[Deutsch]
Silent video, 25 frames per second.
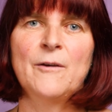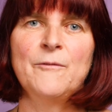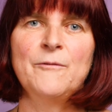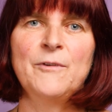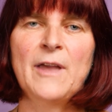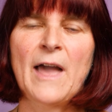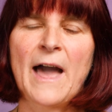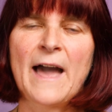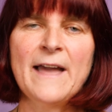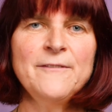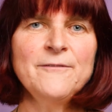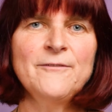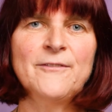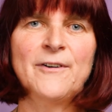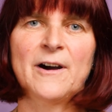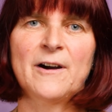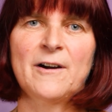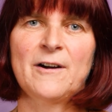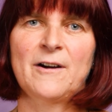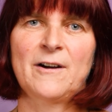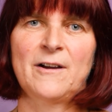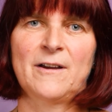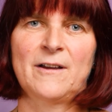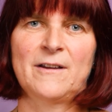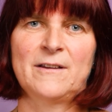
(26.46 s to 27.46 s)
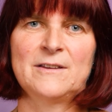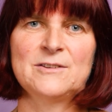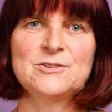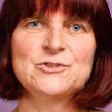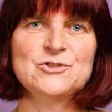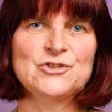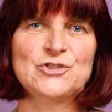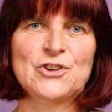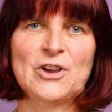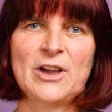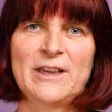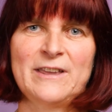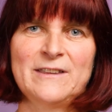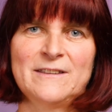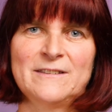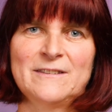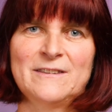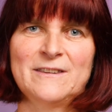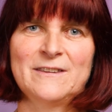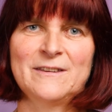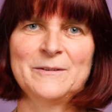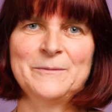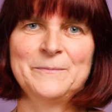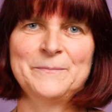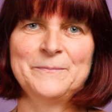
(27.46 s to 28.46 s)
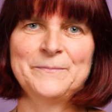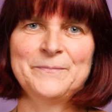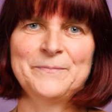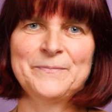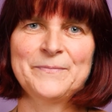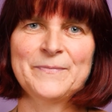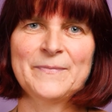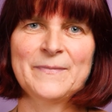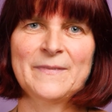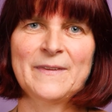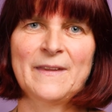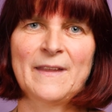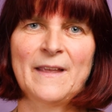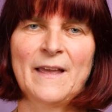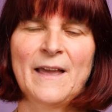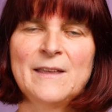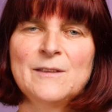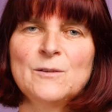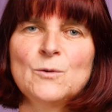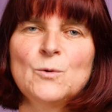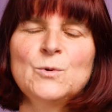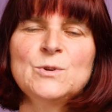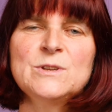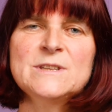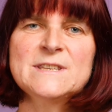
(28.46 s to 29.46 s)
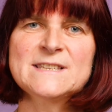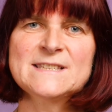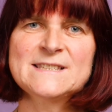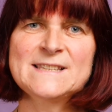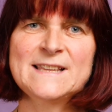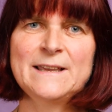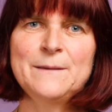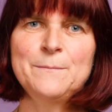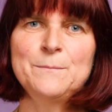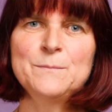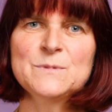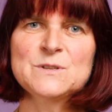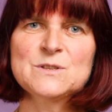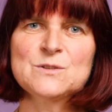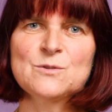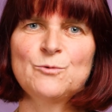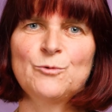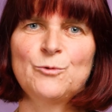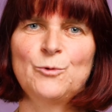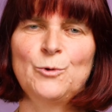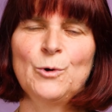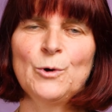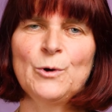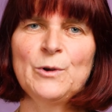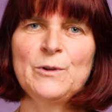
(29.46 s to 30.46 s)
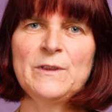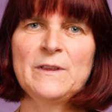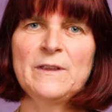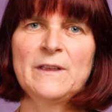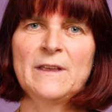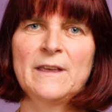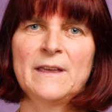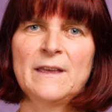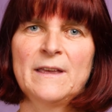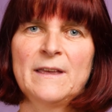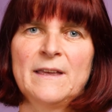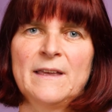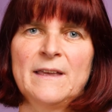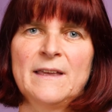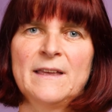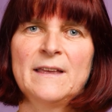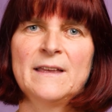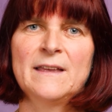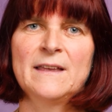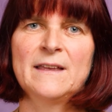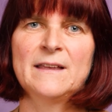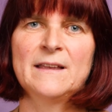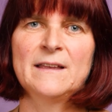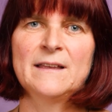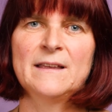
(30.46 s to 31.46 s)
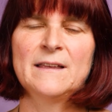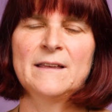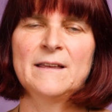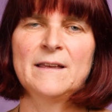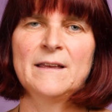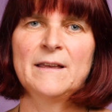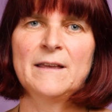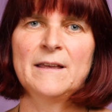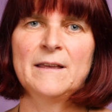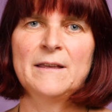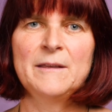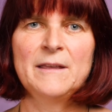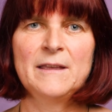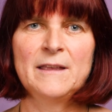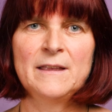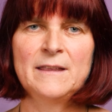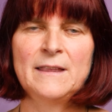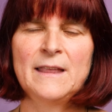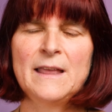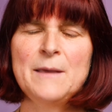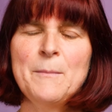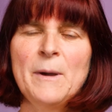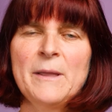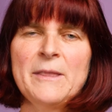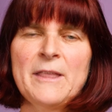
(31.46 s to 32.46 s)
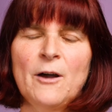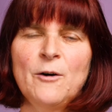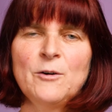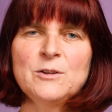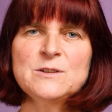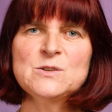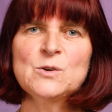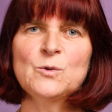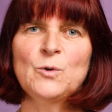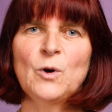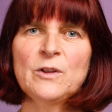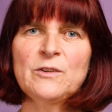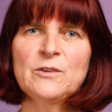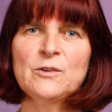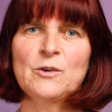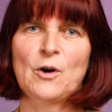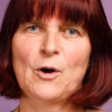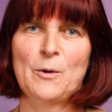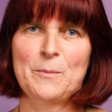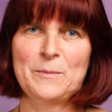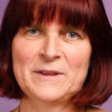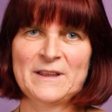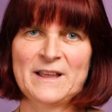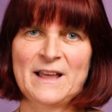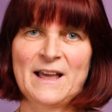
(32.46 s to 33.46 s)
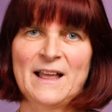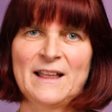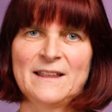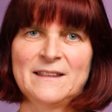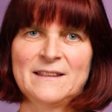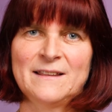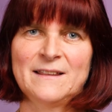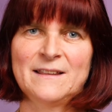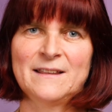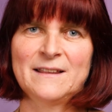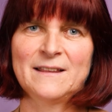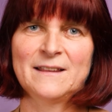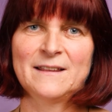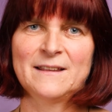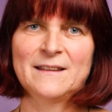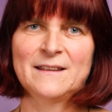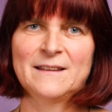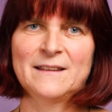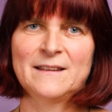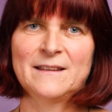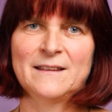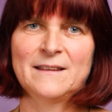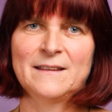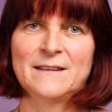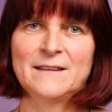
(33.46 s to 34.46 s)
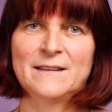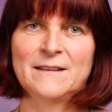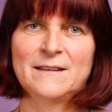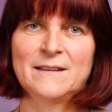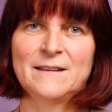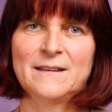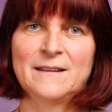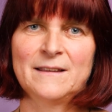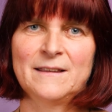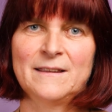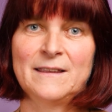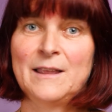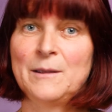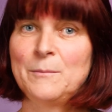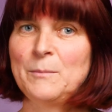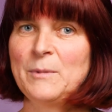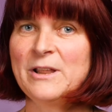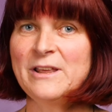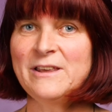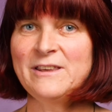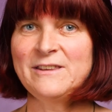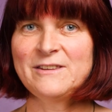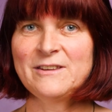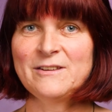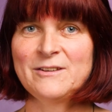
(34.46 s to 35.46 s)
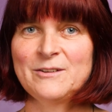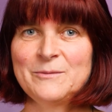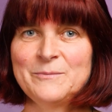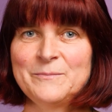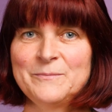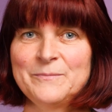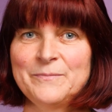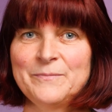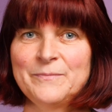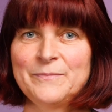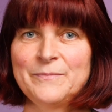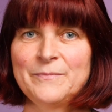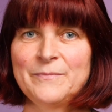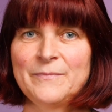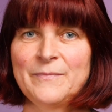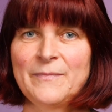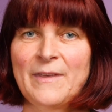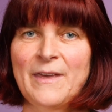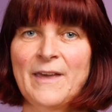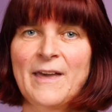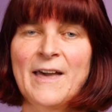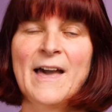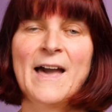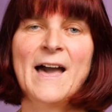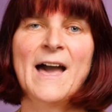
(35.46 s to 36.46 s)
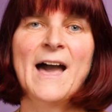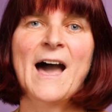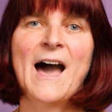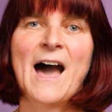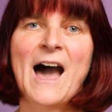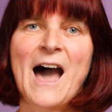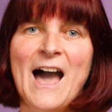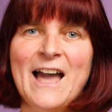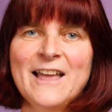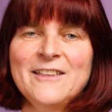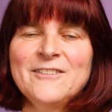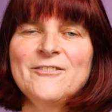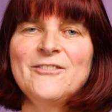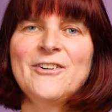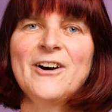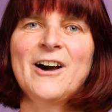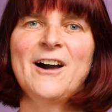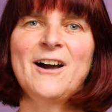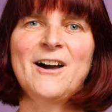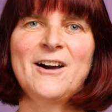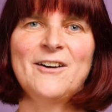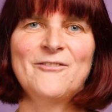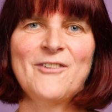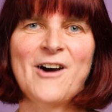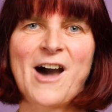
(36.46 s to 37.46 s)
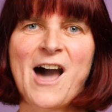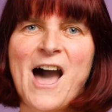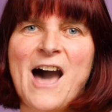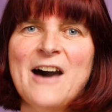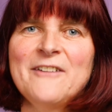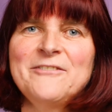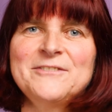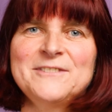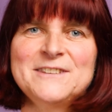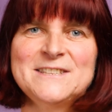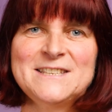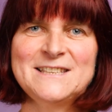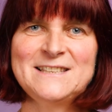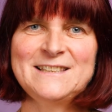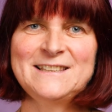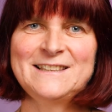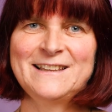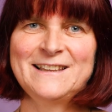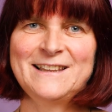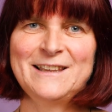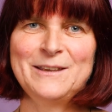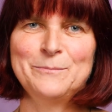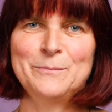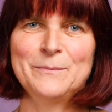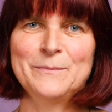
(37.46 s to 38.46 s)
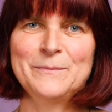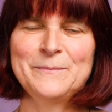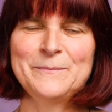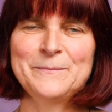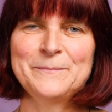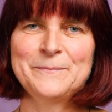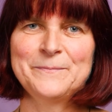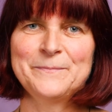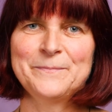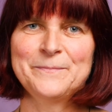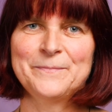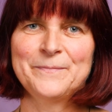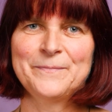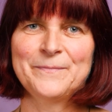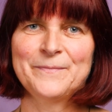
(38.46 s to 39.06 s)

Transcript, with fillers: Wie einfach es scheint, ein gutes Leben zu führen, in dem man auch zu Gott kommen kann. Nämlich einfach wahrhaftig lieben.